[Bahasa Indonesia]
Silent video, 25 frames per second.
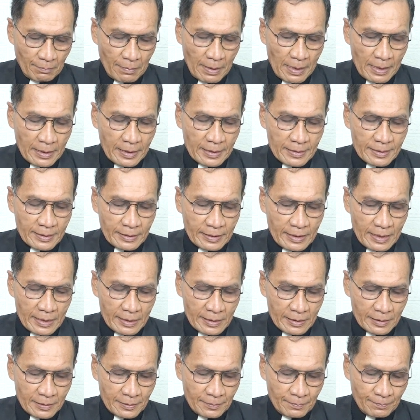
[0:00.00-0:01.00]
Maka
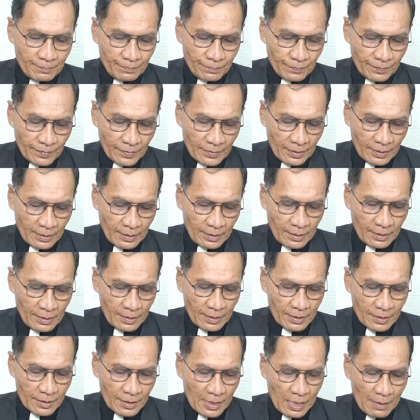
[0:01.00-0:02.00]
sekarang
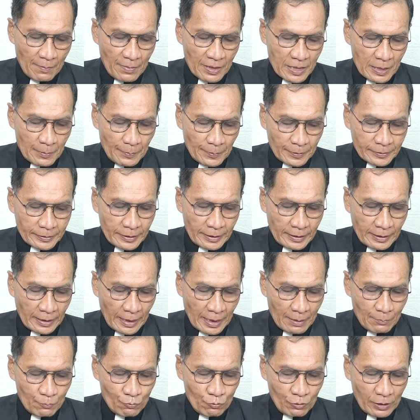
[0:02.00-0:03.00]
sama seperti
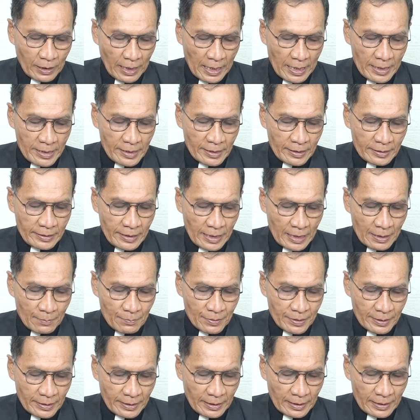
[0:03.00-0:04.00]
kamu kaya
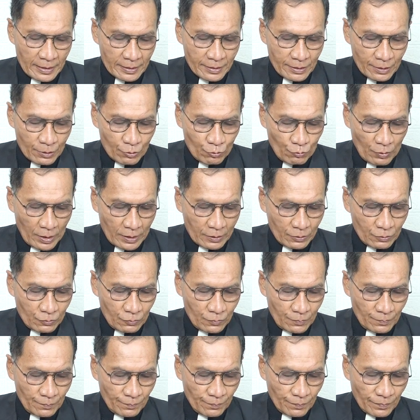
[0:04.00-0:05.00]
dalam segala
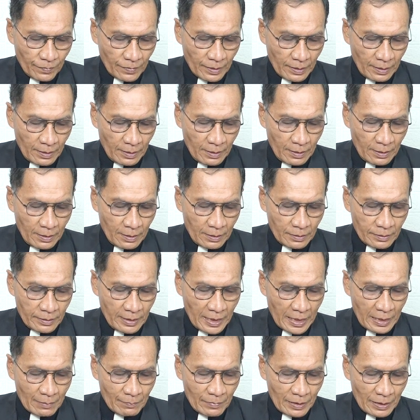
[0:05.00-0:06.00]
sesuatu,
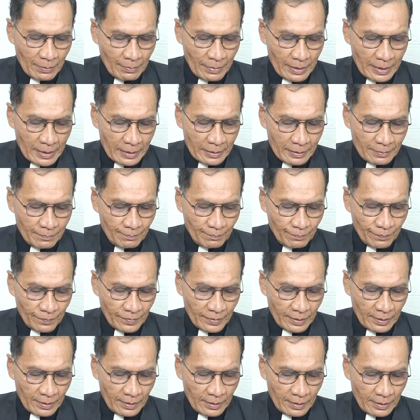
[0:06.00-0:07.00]
dalam iman,
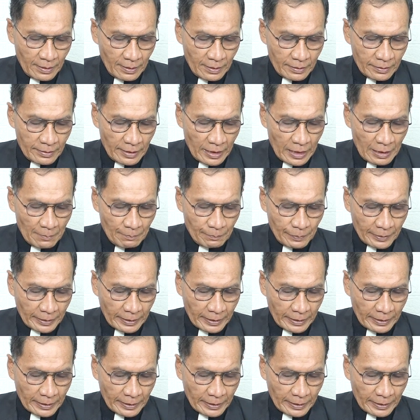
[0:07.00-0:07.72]
dalam